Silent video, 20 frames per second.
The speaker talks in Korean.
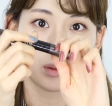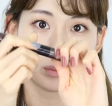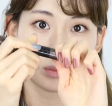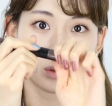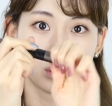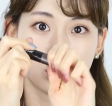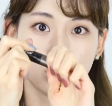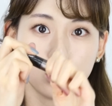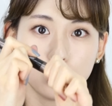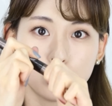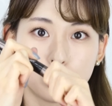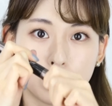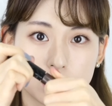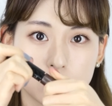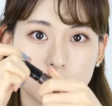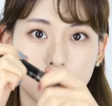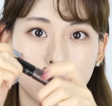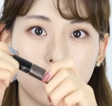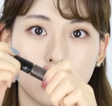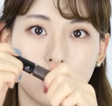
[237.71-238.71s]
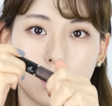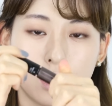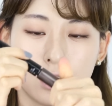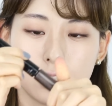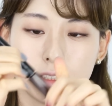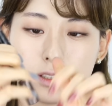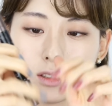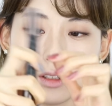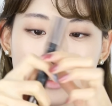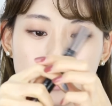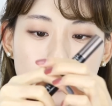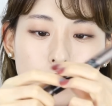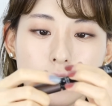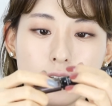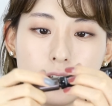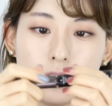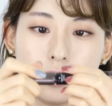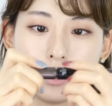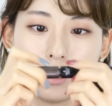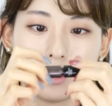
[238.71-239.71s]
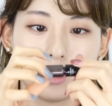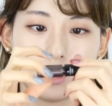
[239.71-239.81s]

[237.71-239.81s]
브로우 마스카라가 있어요.